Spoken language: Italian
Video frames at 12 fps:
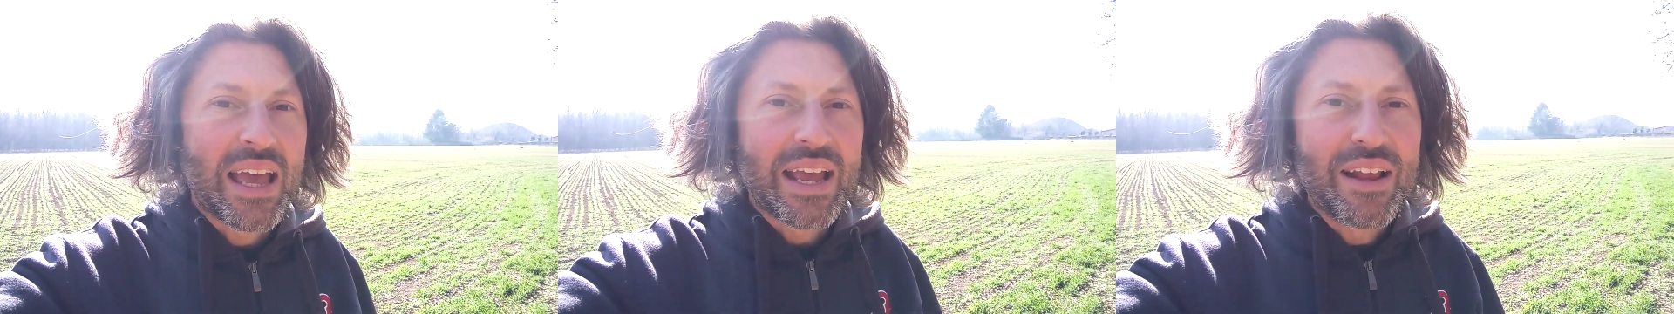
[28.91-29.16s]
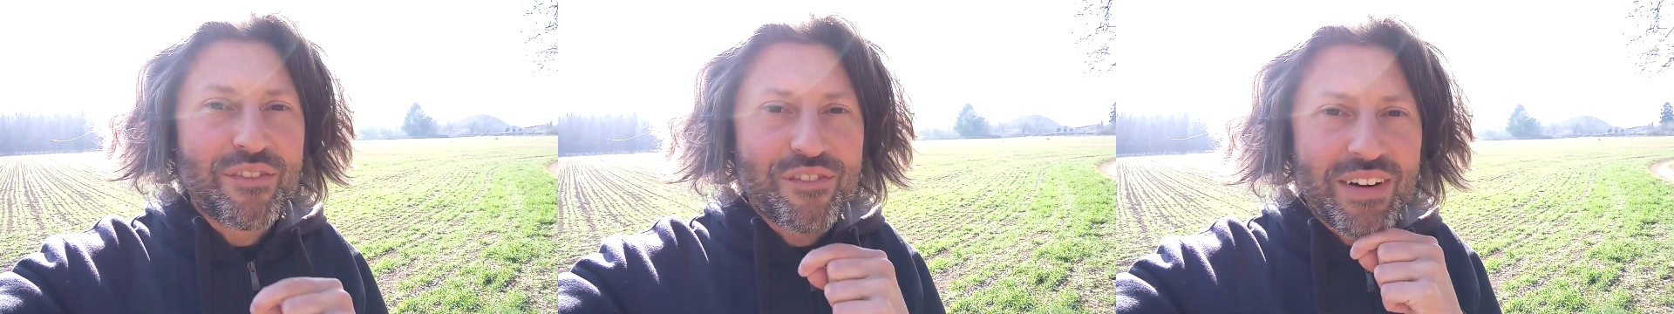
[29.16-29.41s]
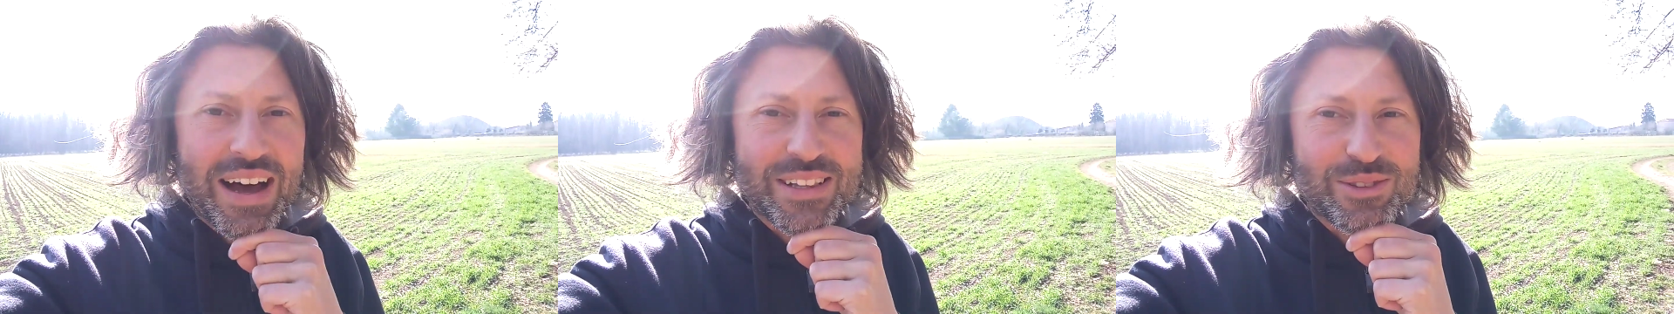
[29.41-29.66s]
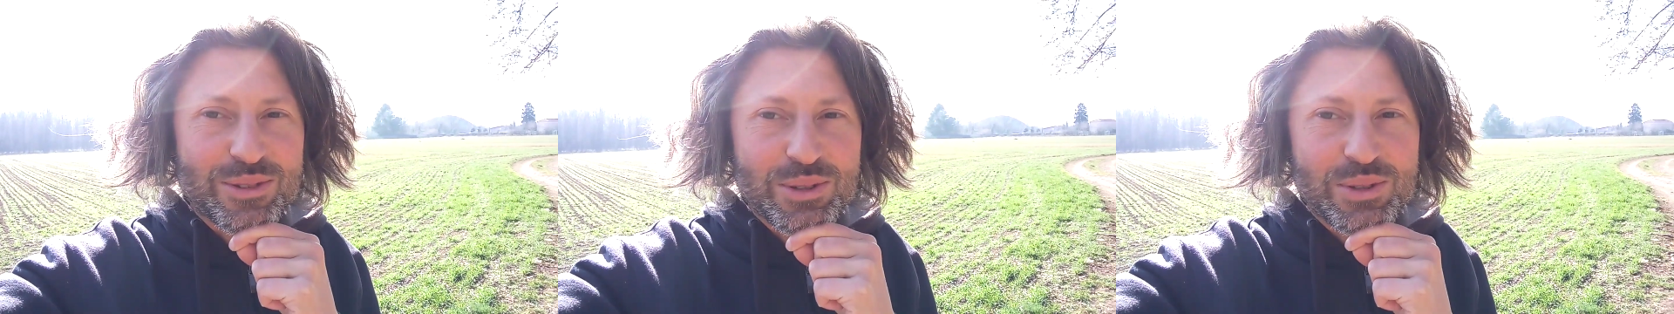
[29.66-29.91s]
il
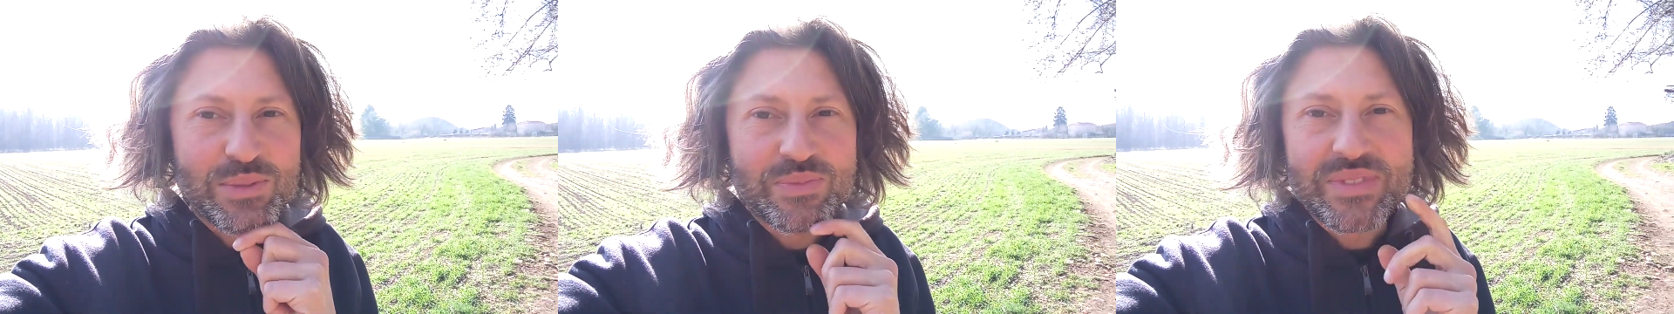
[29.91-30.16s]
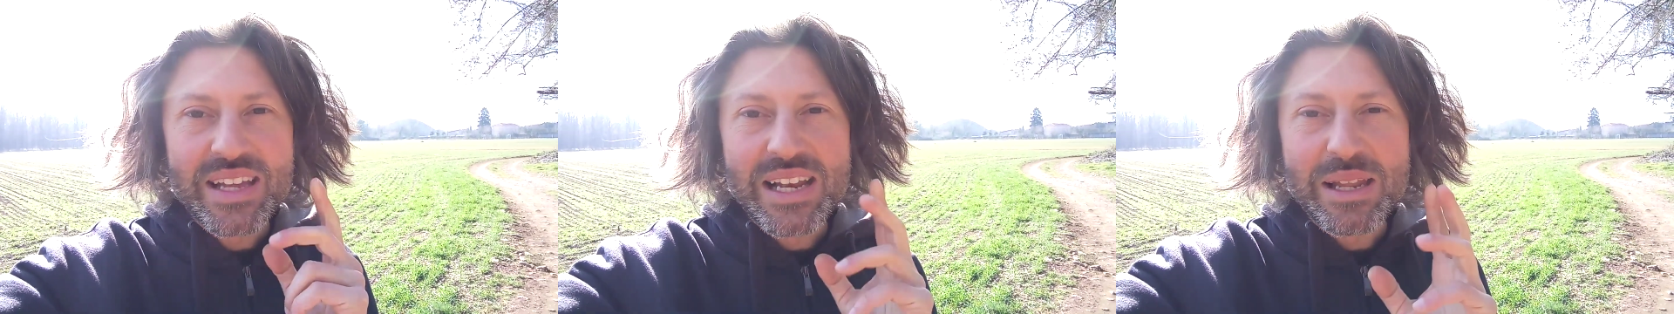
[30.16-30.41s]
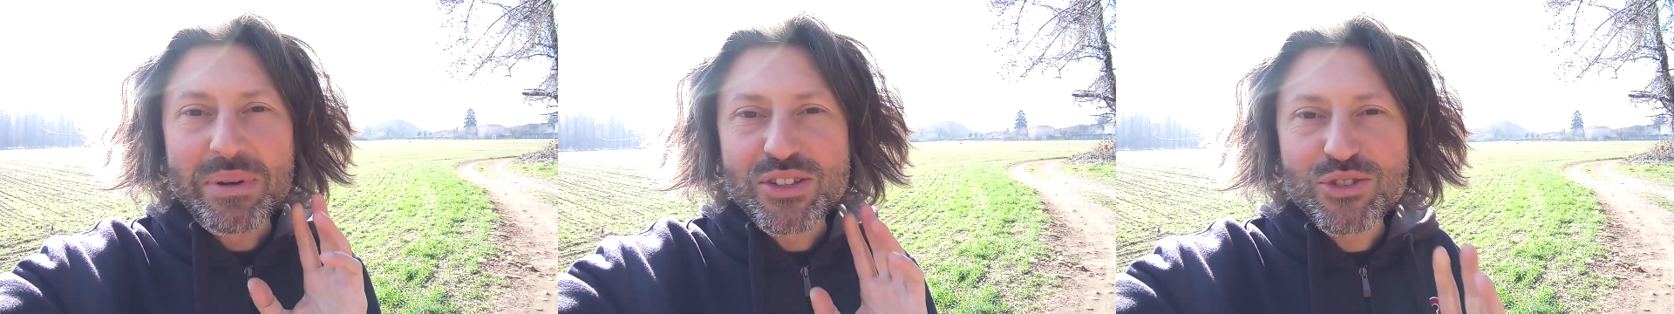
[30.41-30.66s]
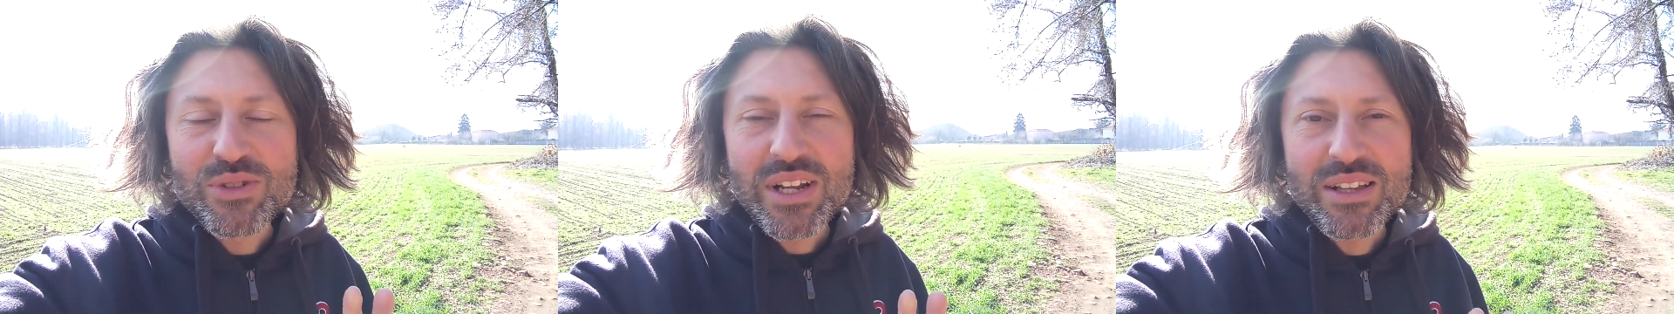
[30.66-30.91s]
fatto che le
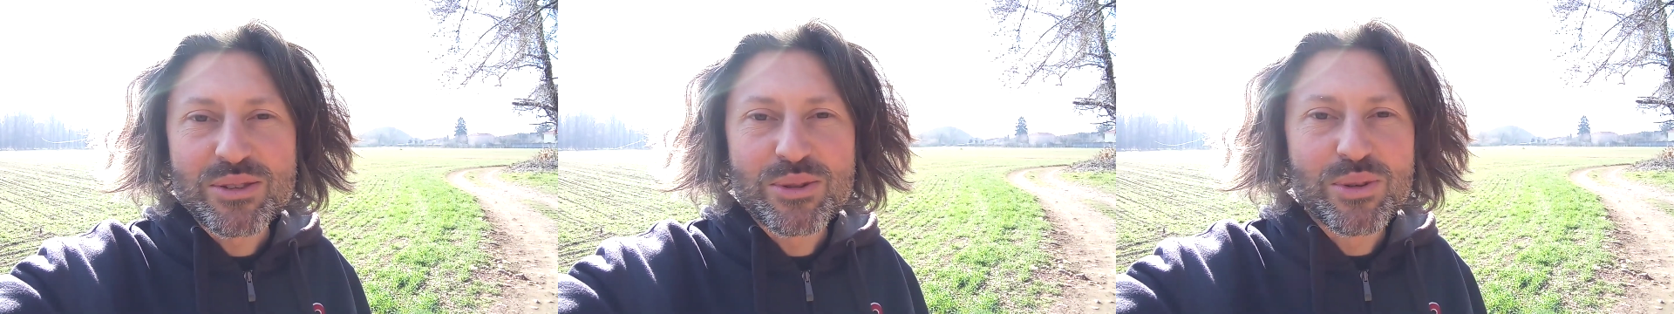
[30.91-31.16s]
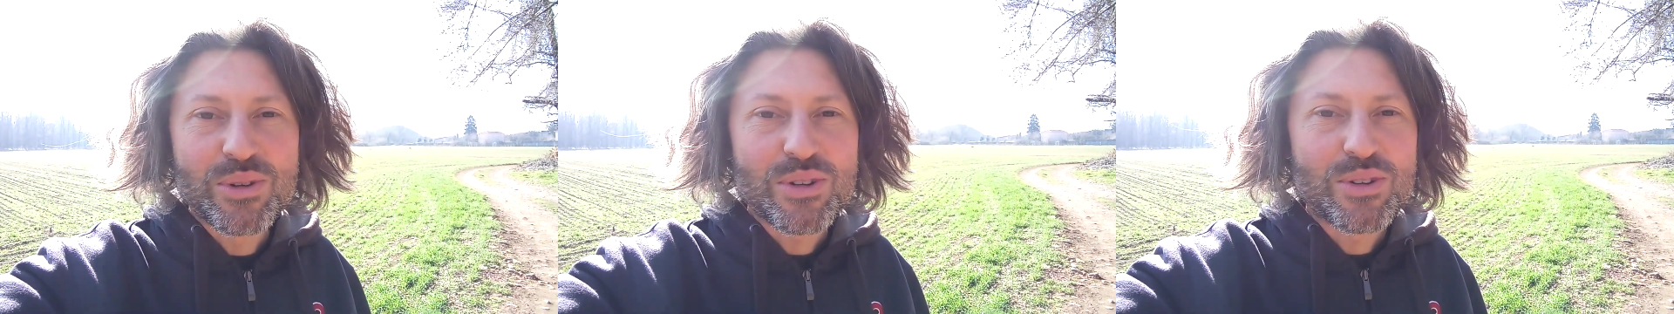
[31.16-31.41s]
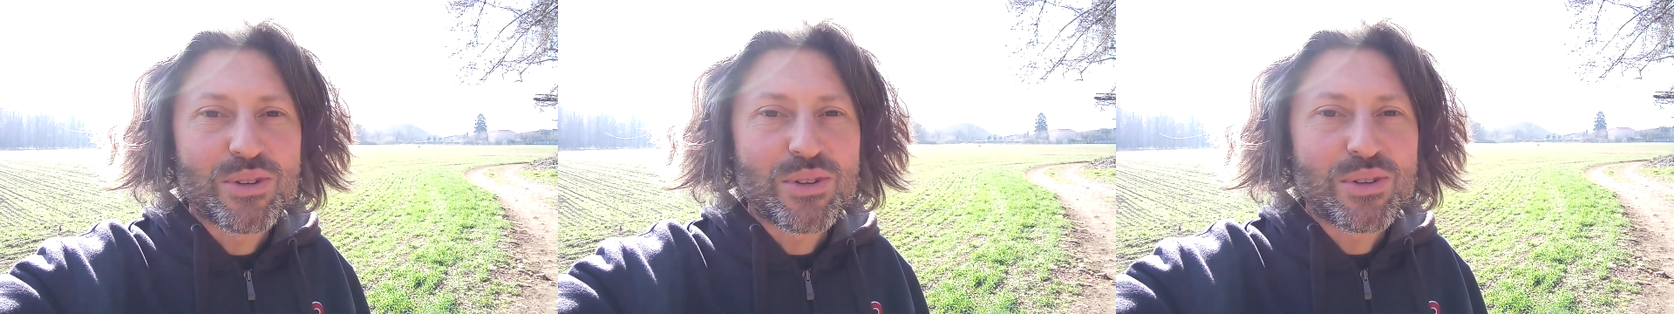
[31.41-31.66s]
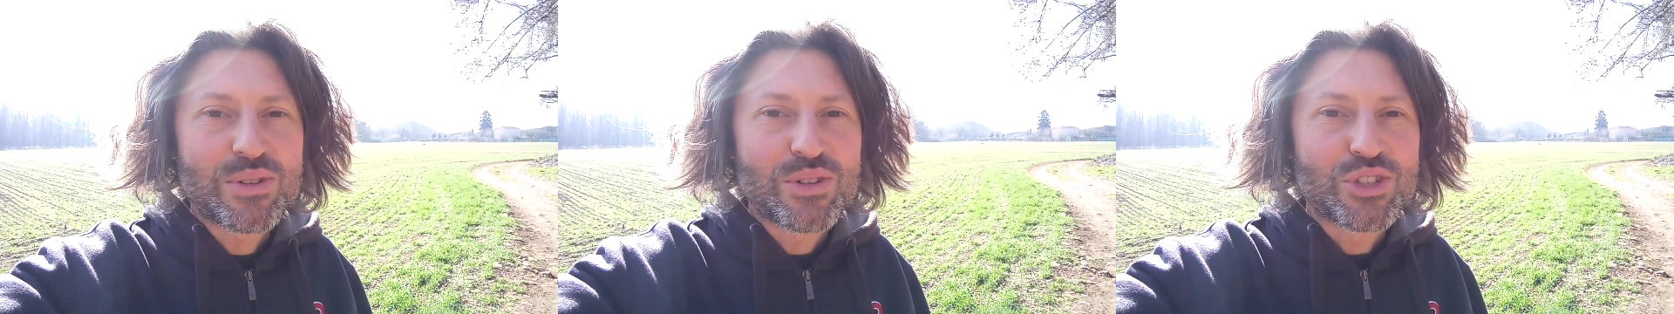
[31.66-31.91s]
persone attorno